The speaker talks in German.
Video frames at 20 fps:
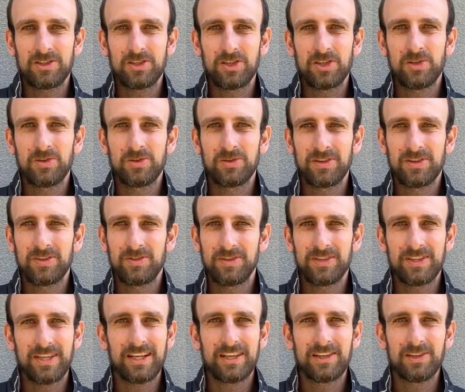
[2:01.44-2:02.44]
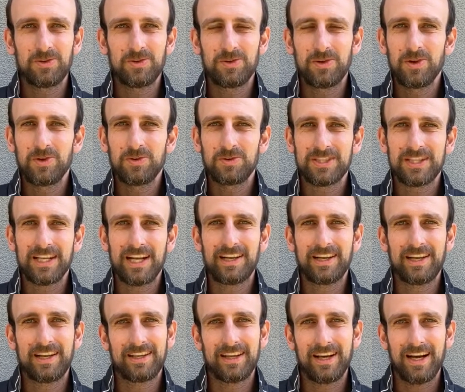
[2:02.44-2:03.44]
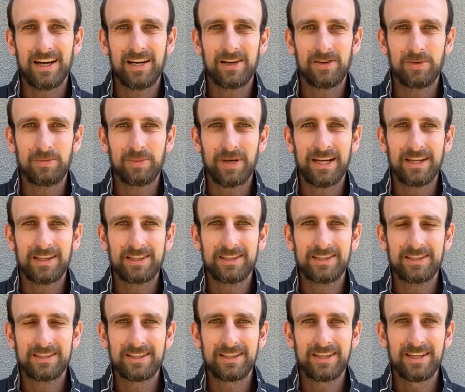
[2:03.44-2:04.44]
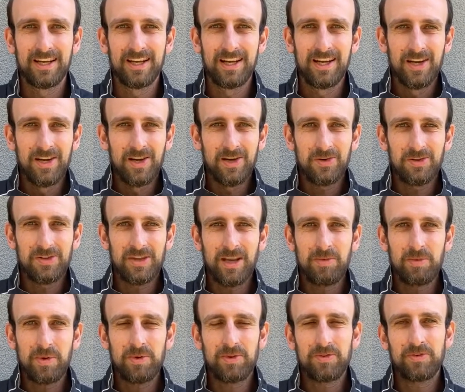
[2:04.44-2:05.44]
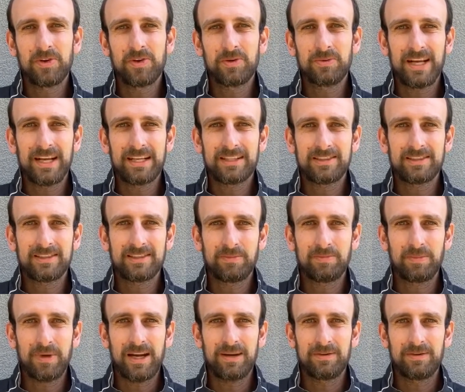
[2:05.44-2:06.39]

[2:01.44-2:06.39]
Stunden, von denen du unzählige in der Halle verbracht hast und immer mit vollem Einsatz dabei